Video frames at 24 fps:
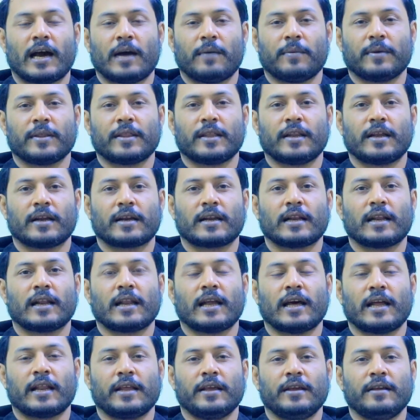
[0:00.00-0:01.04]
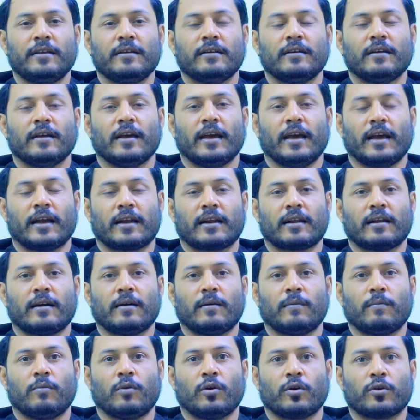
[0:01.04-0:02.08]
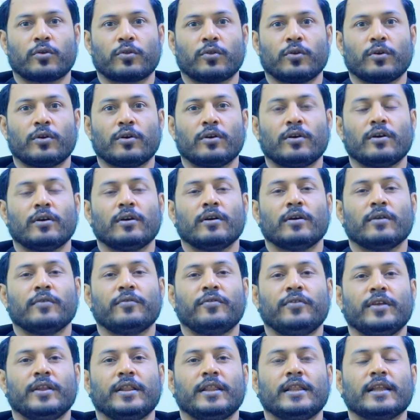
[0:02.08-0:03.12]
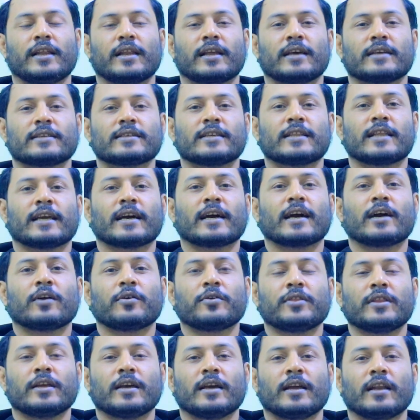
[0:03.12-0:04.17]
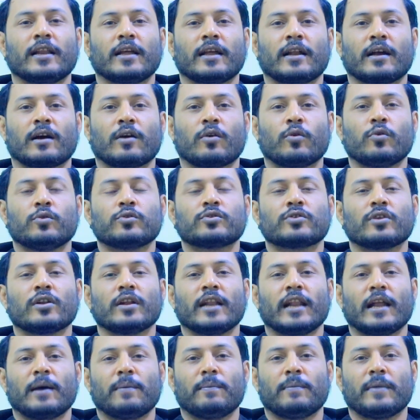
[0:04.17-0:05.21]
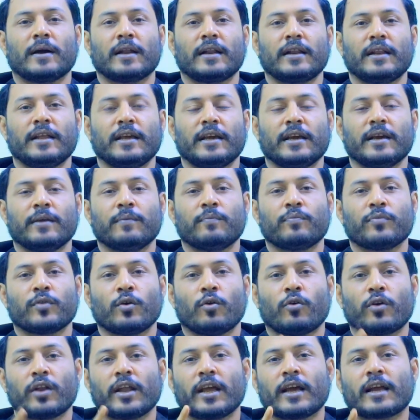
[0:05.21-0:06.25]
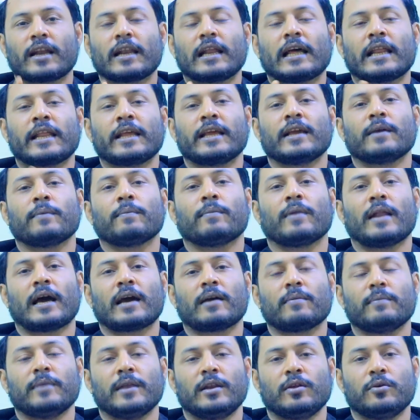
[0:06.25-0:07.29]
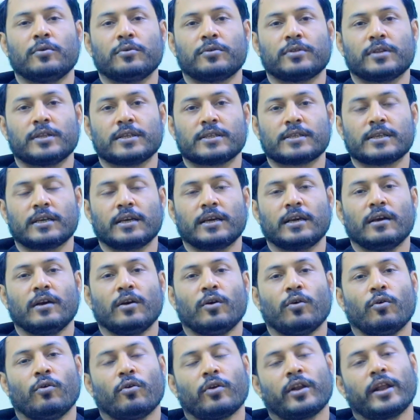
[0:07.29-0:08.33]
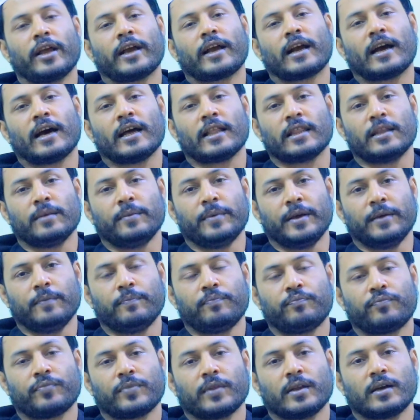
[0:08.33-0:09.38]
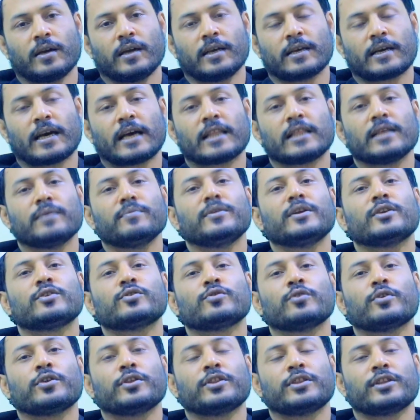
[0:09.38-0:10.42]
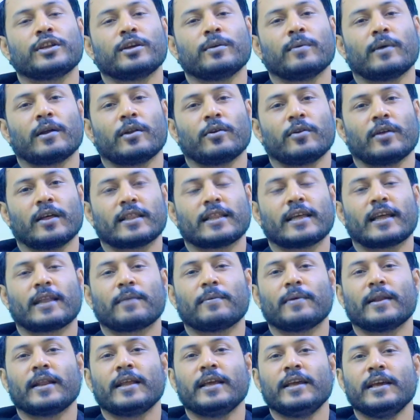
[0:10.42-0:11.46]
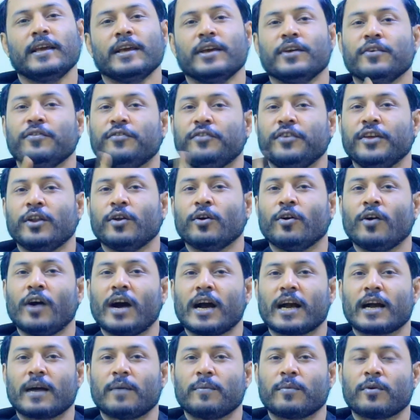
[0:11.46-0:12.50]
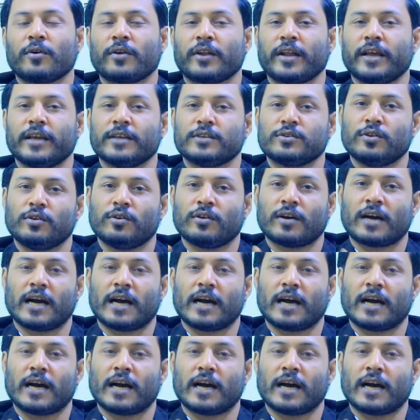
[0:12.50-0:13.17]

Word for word: আমাদের একটা নারী একটা ভক্ত ফিরদের কাছে দেখা করতে গেলে এরা কৌশলের নাম্বার নিয়ে অনেক নারীকে ব্ল্যাকমেল করতেছে অনেক খাদেমে খাদেমদের চরিত্রই ভালো না তার মানে ফিরও আকাম করে এই জন্য